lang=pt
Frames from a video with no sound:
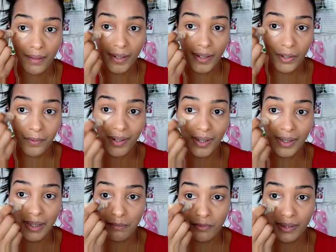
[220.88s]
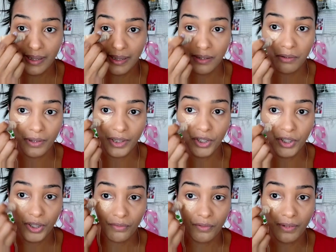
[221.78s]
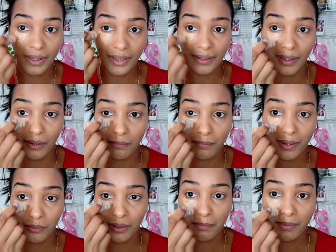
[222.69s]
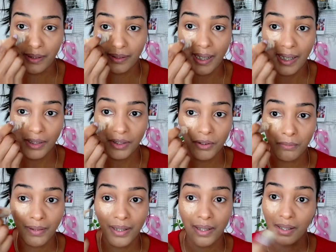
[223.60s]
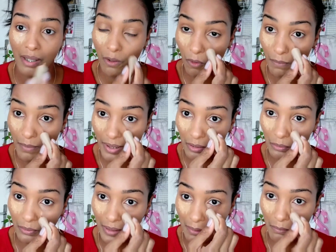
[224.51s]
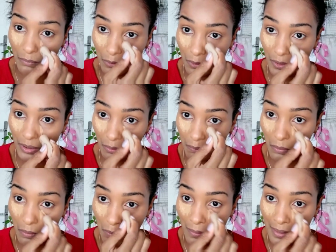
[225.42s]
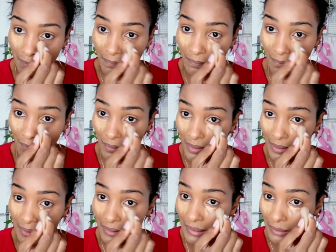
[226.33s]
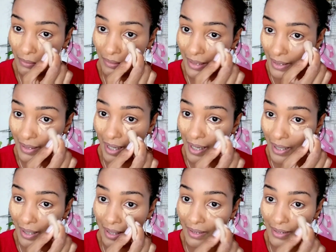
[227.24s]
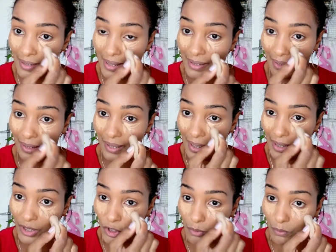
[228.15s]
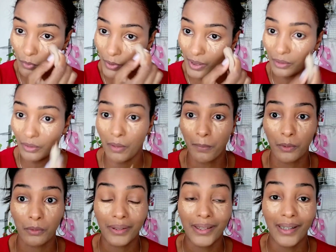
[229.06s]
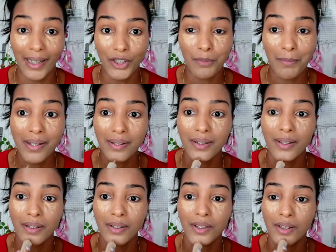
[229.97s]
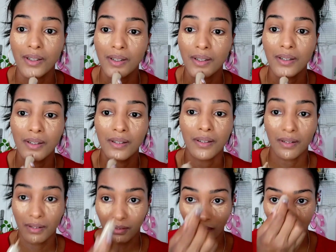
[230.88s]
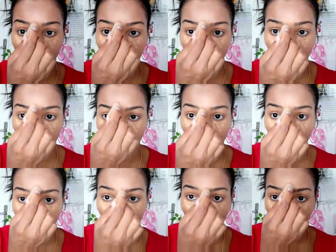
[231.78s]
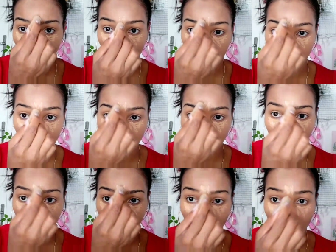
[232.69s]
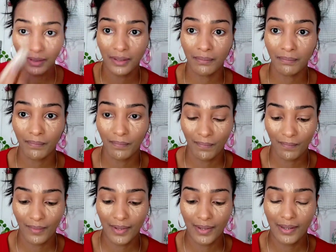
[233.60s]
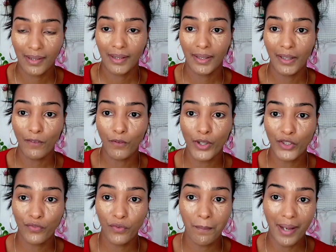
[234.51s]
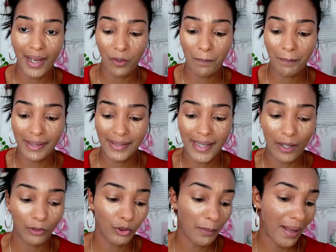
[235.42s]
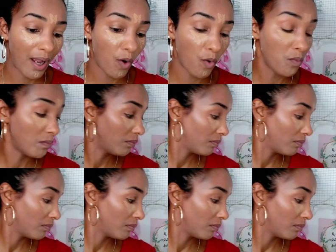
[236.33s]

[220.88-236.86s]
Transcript: Eu amo esse corretivo. Ele tem uma durabilidade, uma cobertura muito boa não craquela e ele rende muito. É um produto que rende bastante. Ó, por aqui. E vou esfumar com pincel normal.